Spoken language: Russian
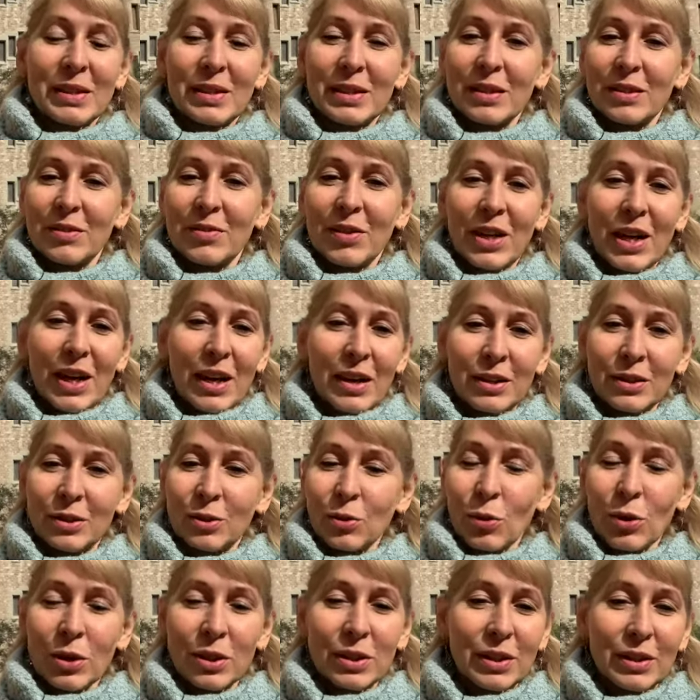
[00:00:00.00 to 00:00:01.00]
на дверях
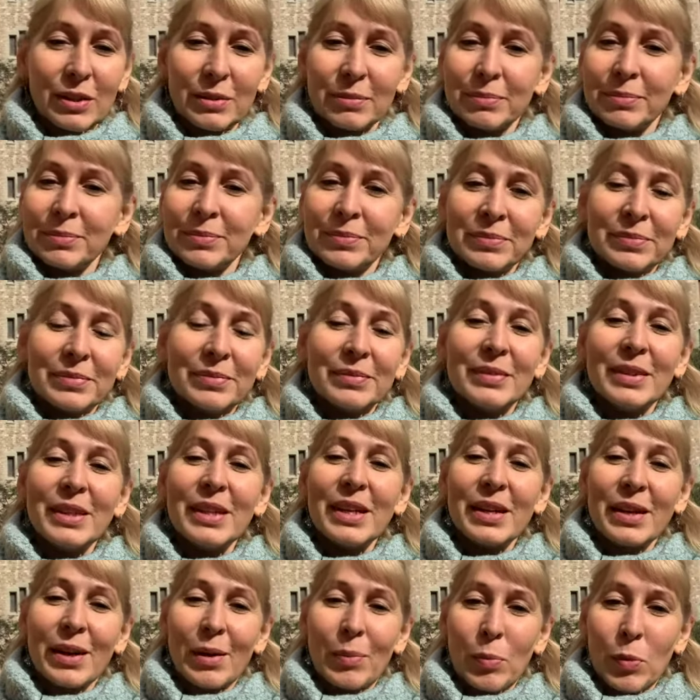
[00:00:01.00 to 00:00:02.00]
доктор,
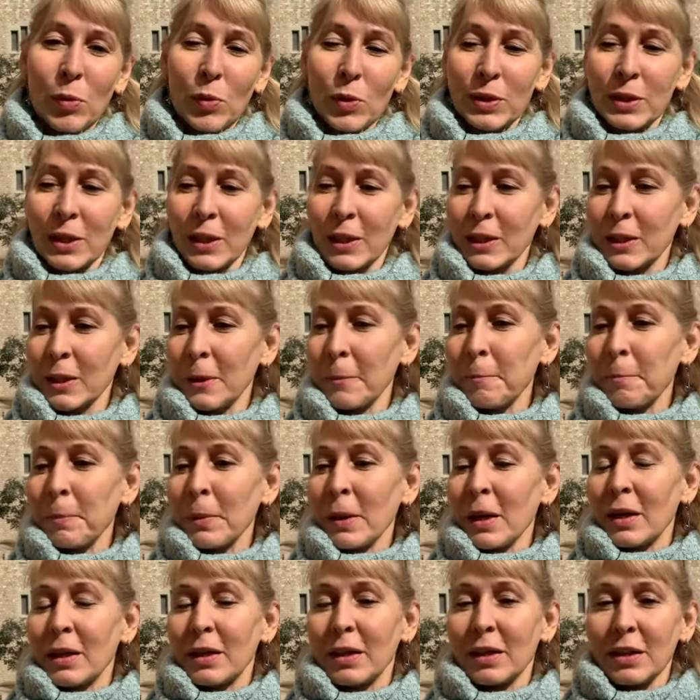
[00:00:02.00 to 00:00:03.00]
не работает.
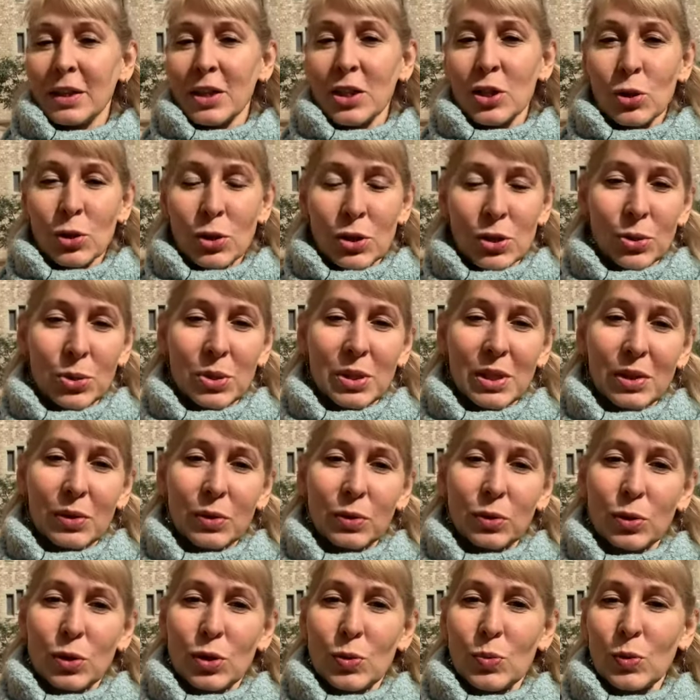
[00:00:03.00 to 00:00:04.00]
Э, еще что
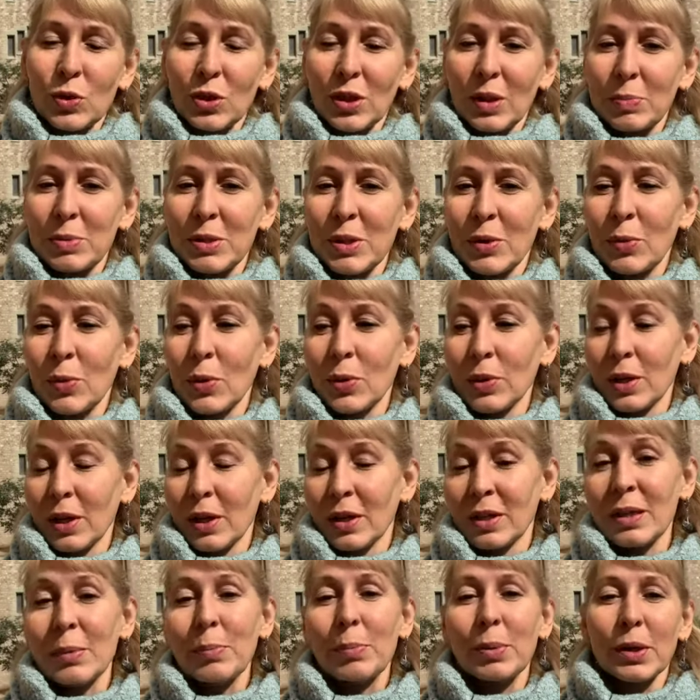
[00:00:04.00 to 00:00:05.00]
делают очень многие психологи, к
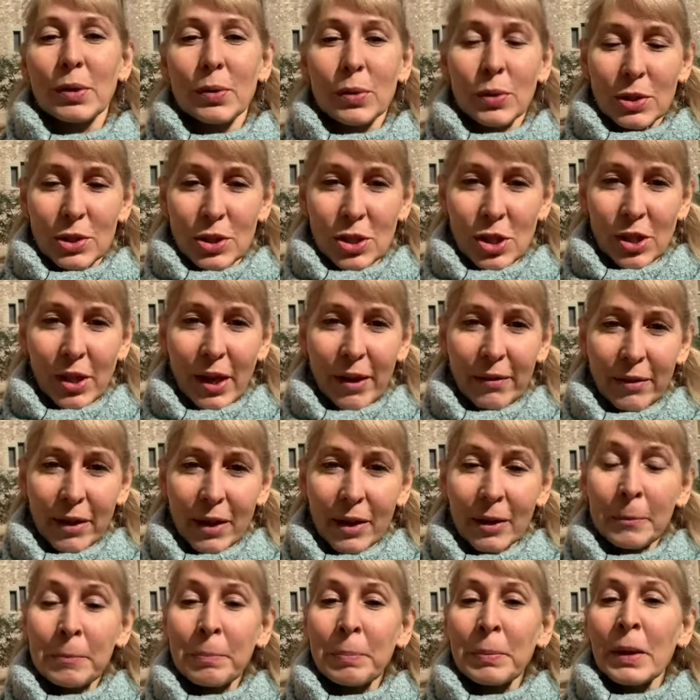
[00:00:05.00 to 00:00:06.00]
ним приходит
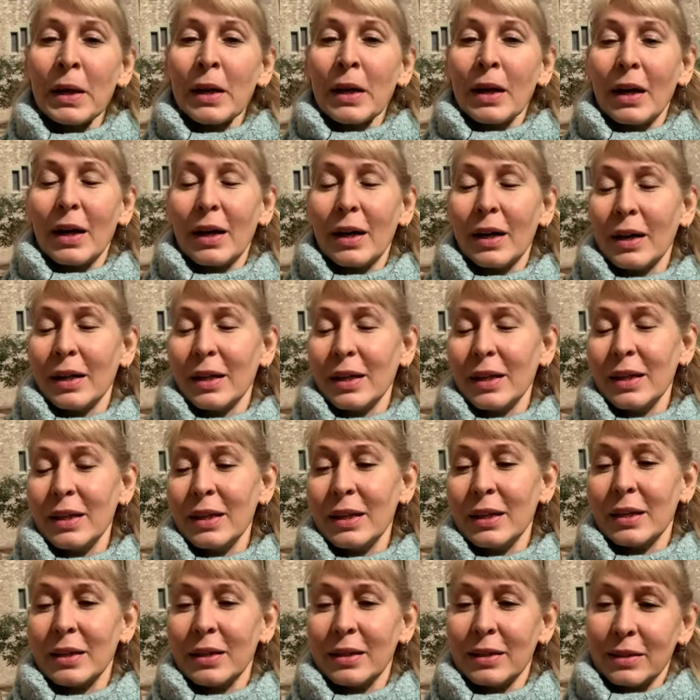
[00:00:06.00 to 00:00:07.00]
человек и,
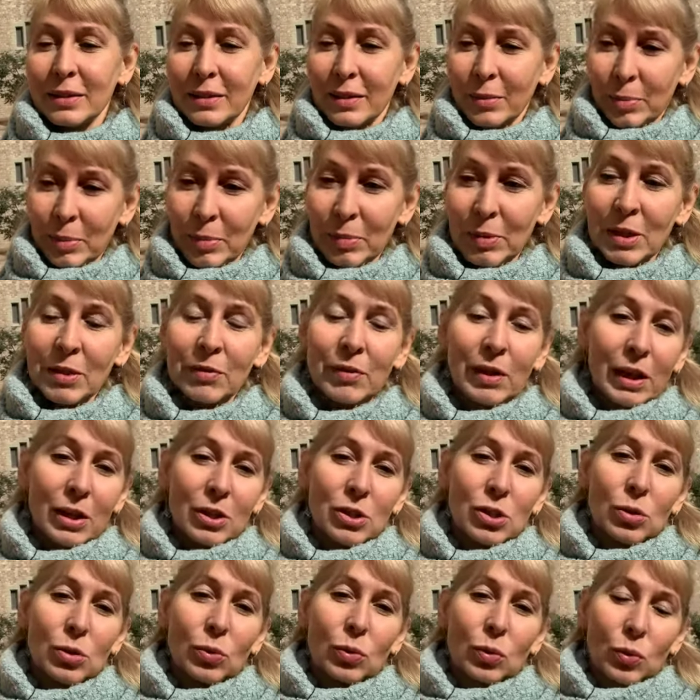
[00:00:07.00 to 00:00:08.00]
например, говорит,
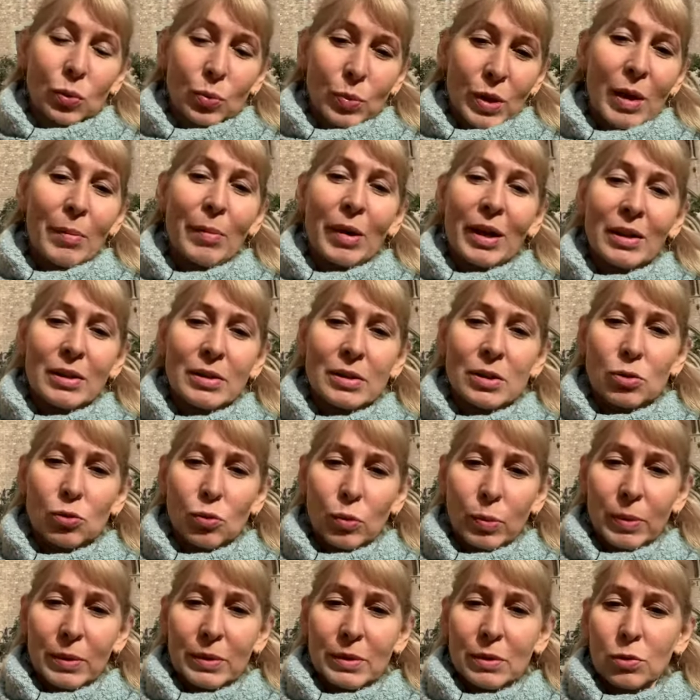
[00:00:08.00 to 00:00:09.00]
что у меня болит зуб.
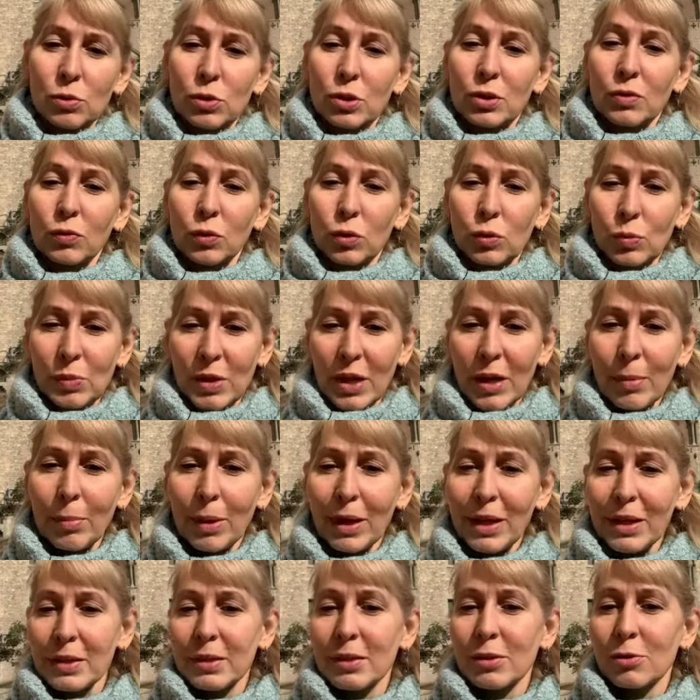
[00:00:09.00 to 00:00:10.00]
Слушайте, вот у меня
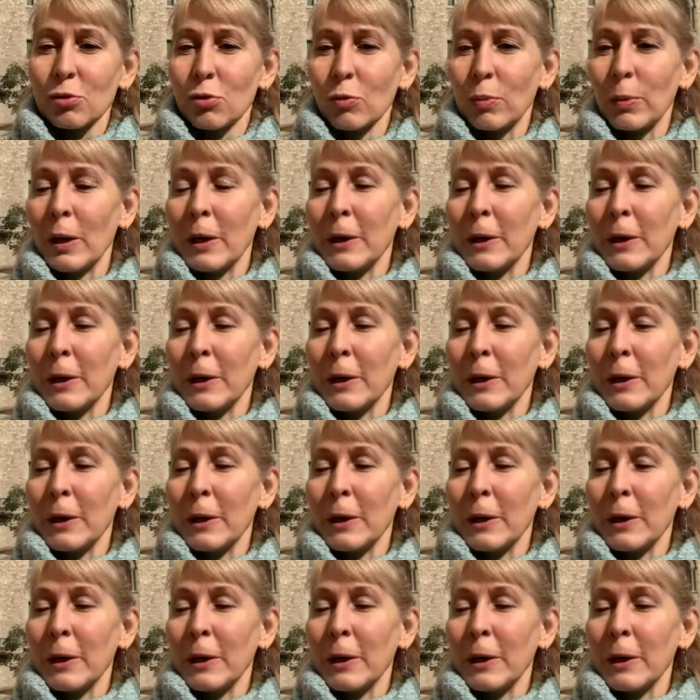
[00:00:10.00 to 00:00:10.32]
болит зуб.